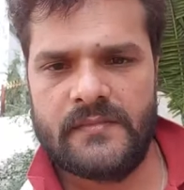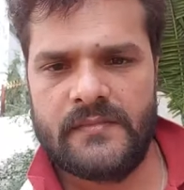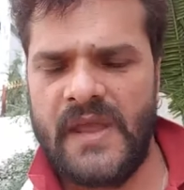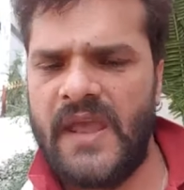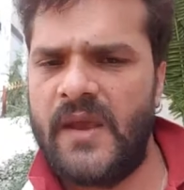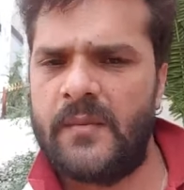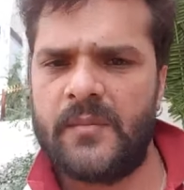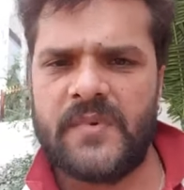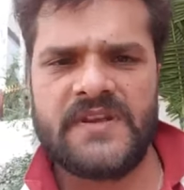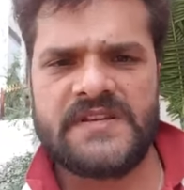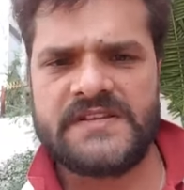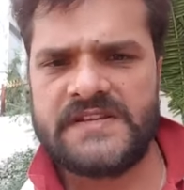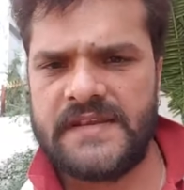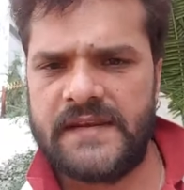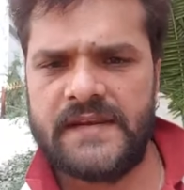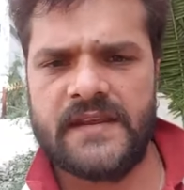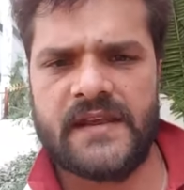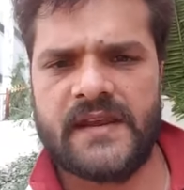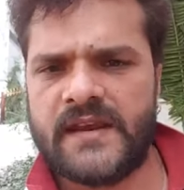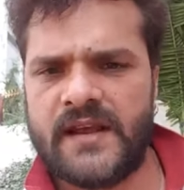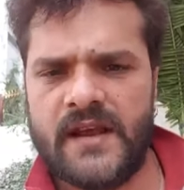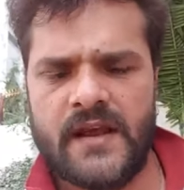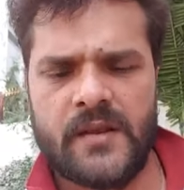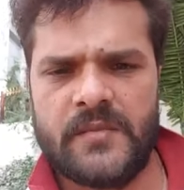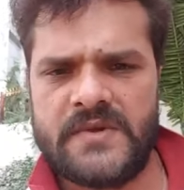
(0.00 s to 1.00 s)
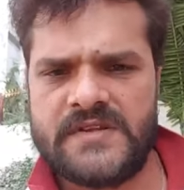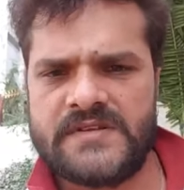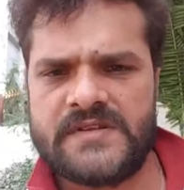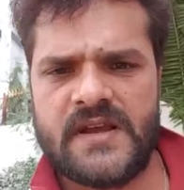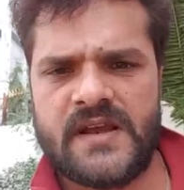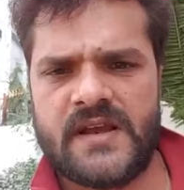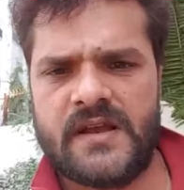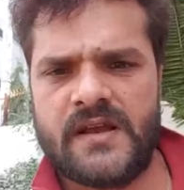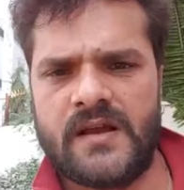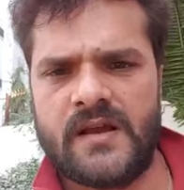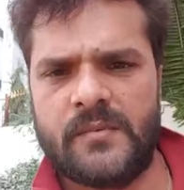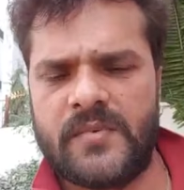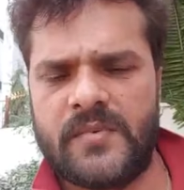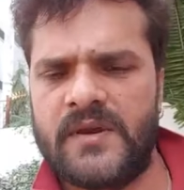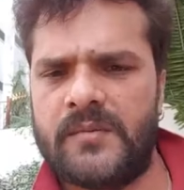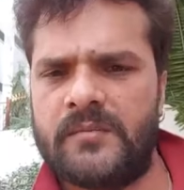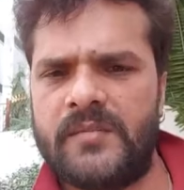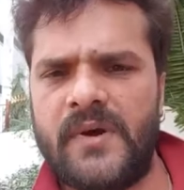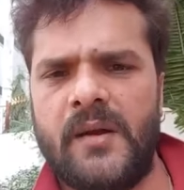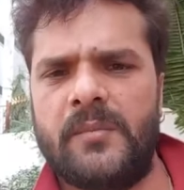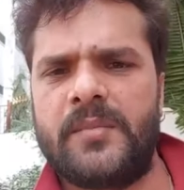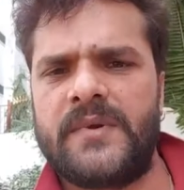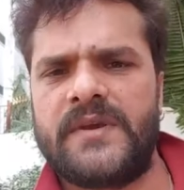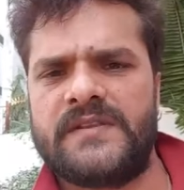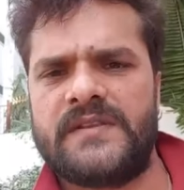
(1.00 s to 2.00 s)
मैं अपने सीनियर का हमेशा अपने
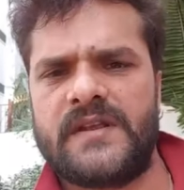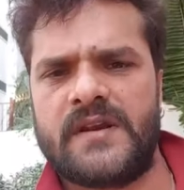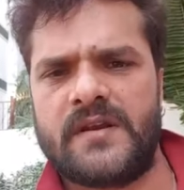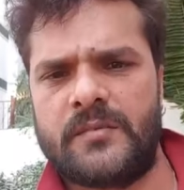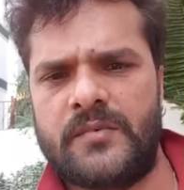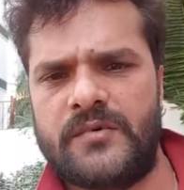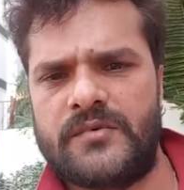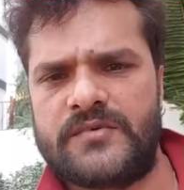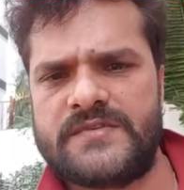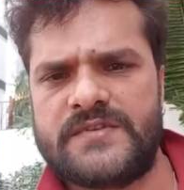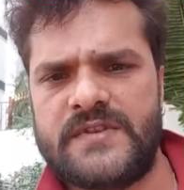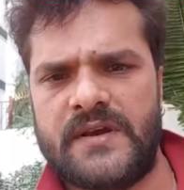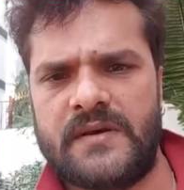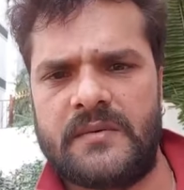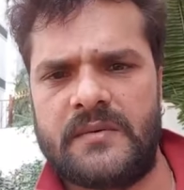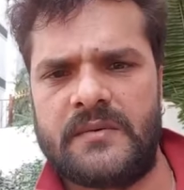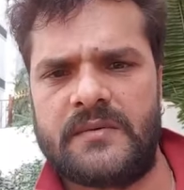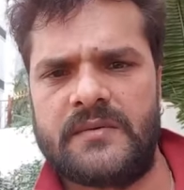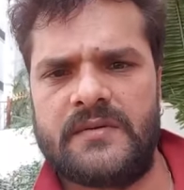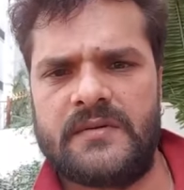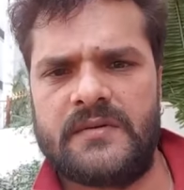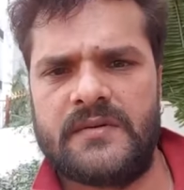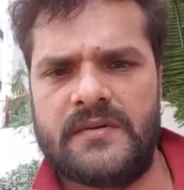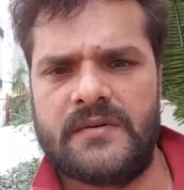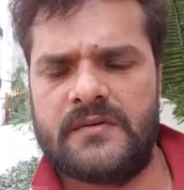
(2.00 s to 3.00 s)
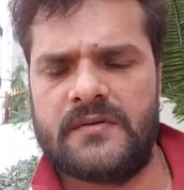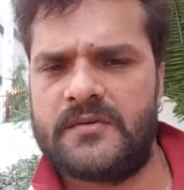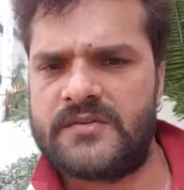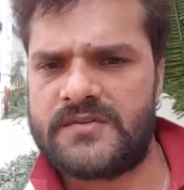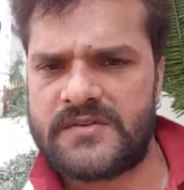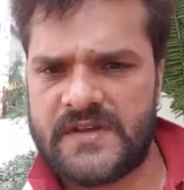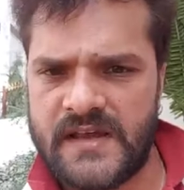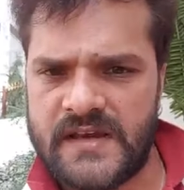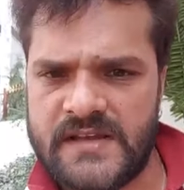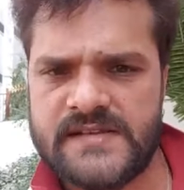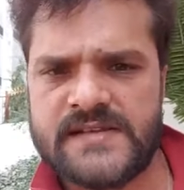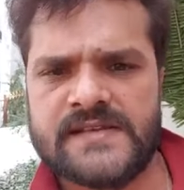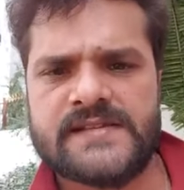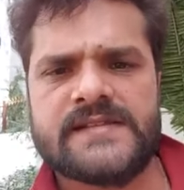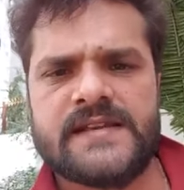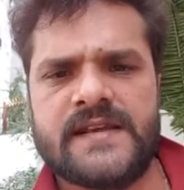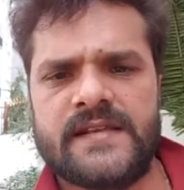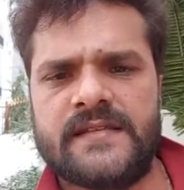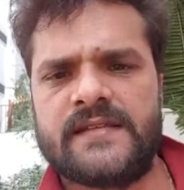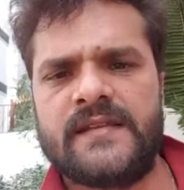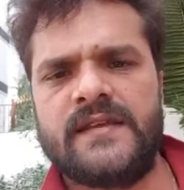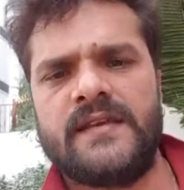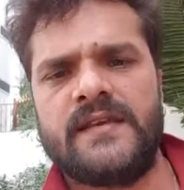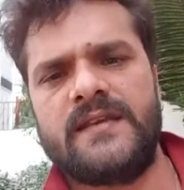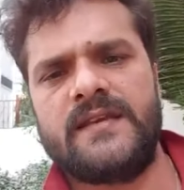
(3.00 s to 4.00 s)
बाप की तरह पूछता हूँ उसका रीज़न
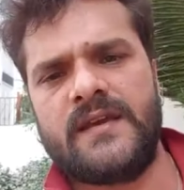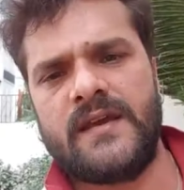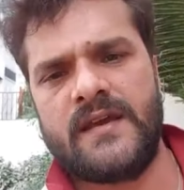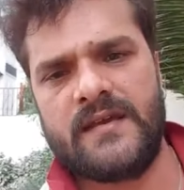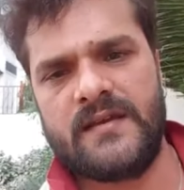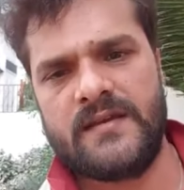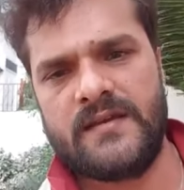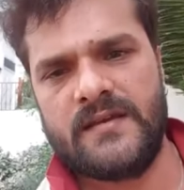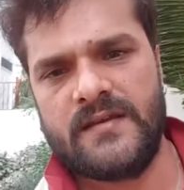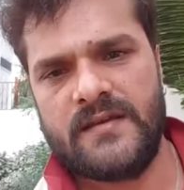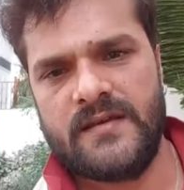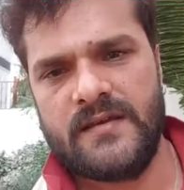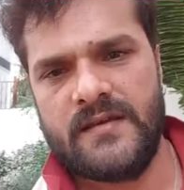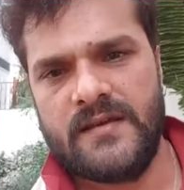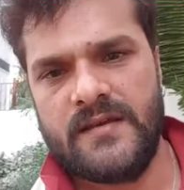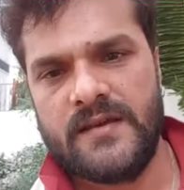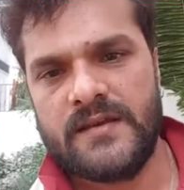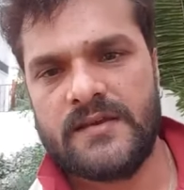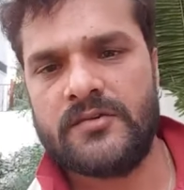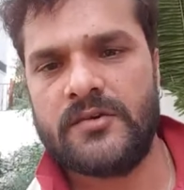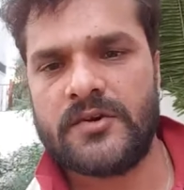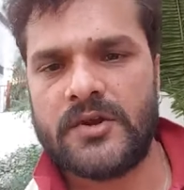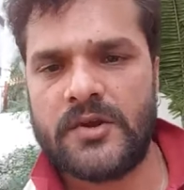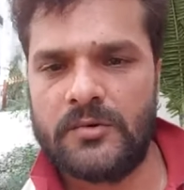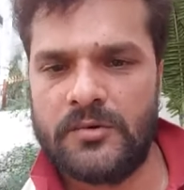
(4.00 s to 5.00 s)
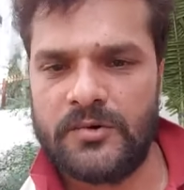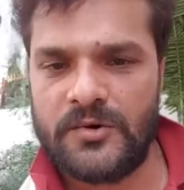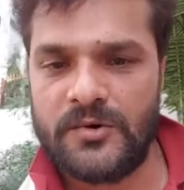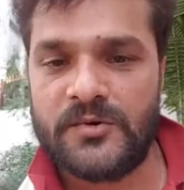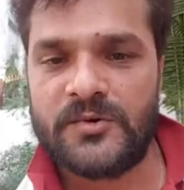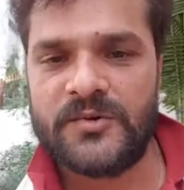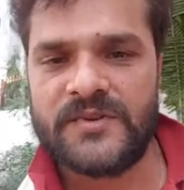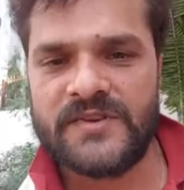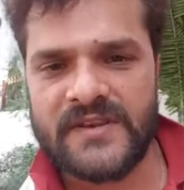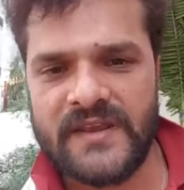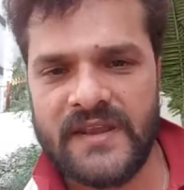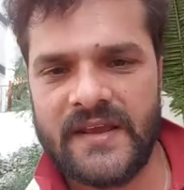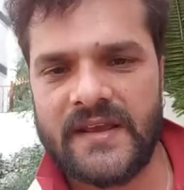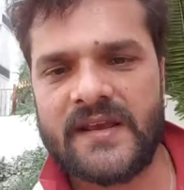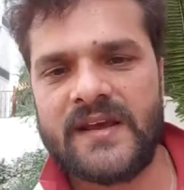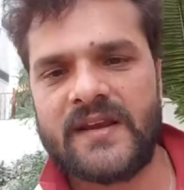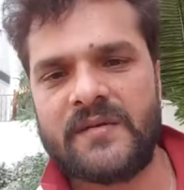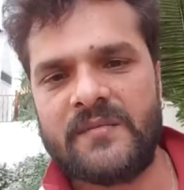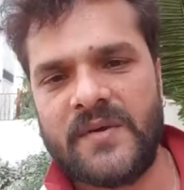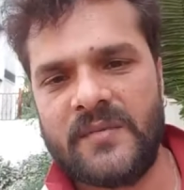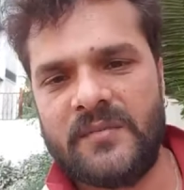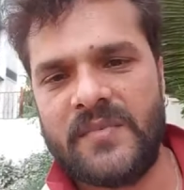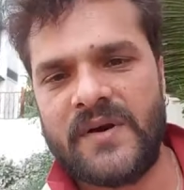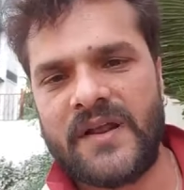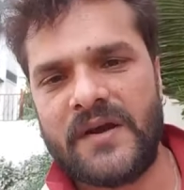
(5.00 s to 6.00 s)
जानते हैं क्या है क्योंकि उनको
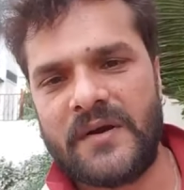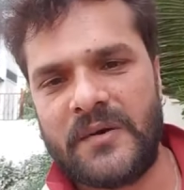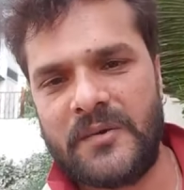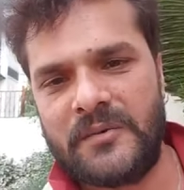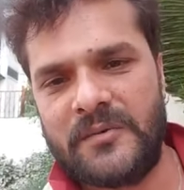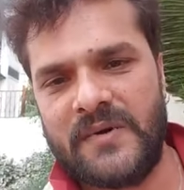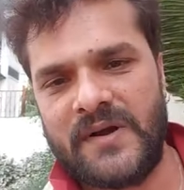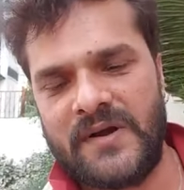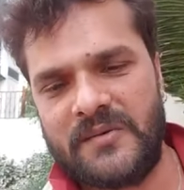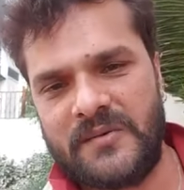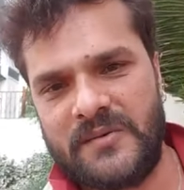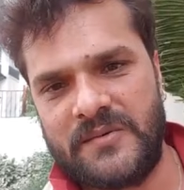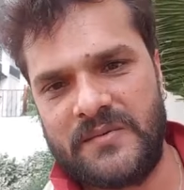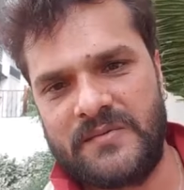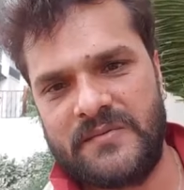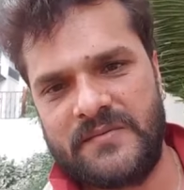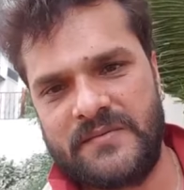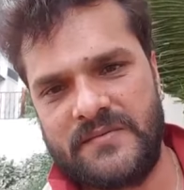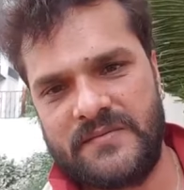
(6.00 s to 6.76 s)
देखकर मैं बड़ा हुआ हूँ